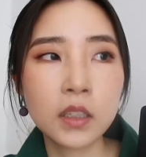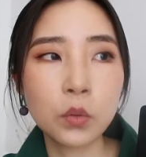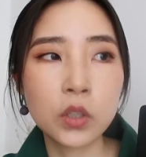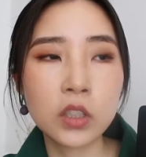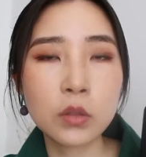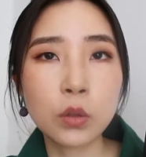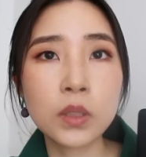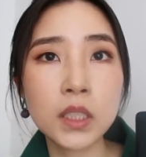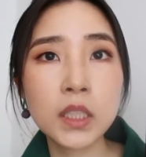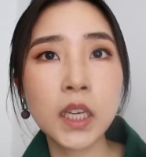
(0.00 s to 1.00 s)
我是从
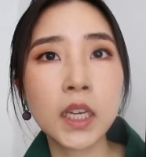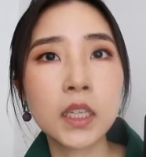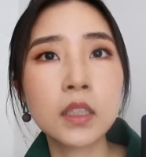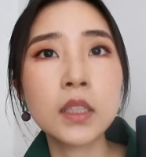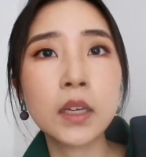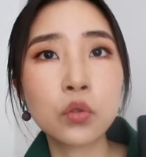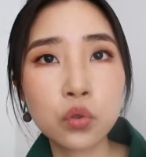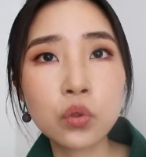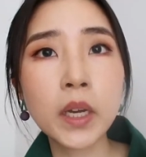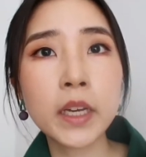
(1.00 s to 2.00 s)
今年年
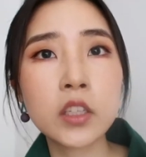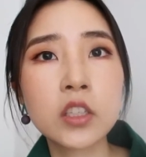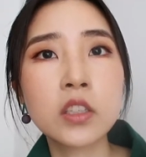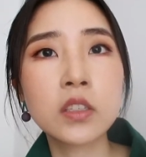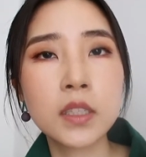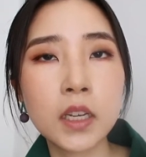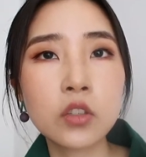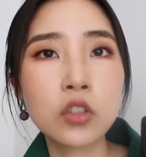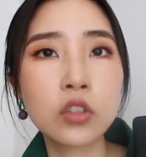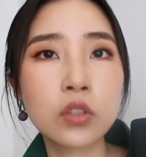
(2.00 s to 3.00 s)
初开始
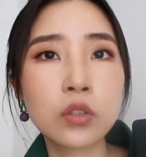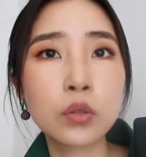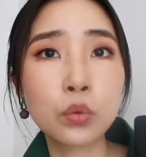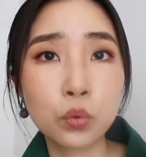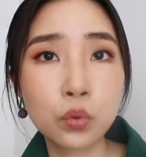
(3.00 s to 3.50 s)
坚持读